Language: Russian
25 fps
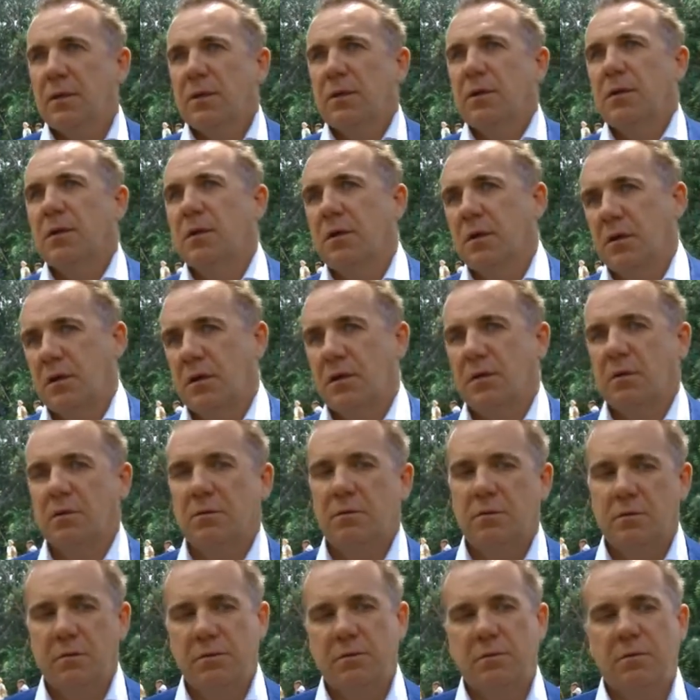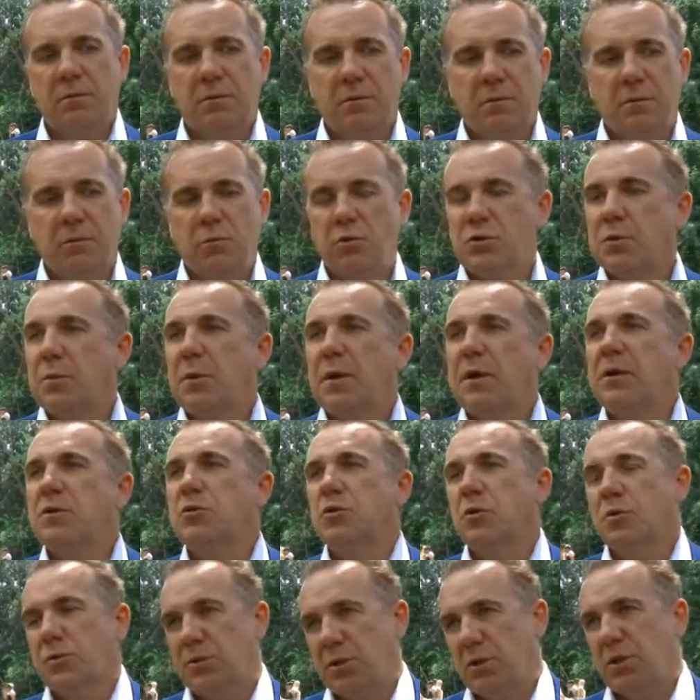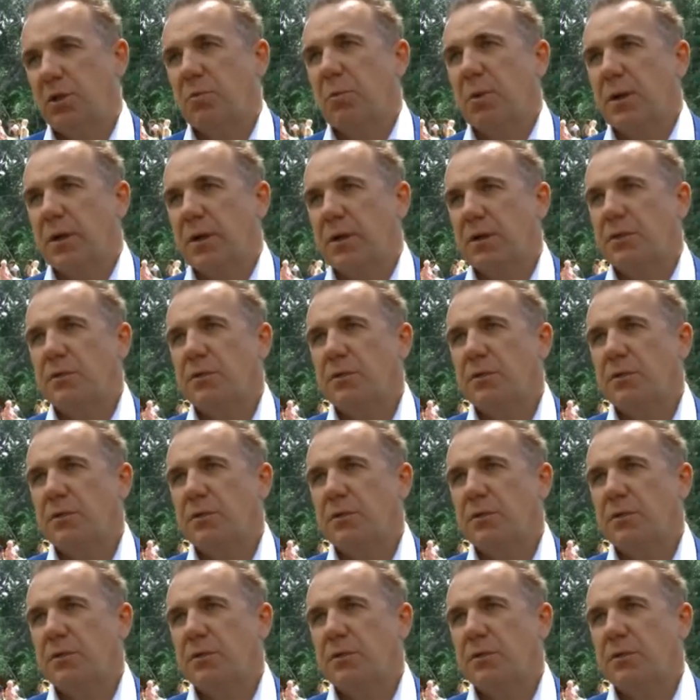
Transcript: э, будем реализовывать этот проект.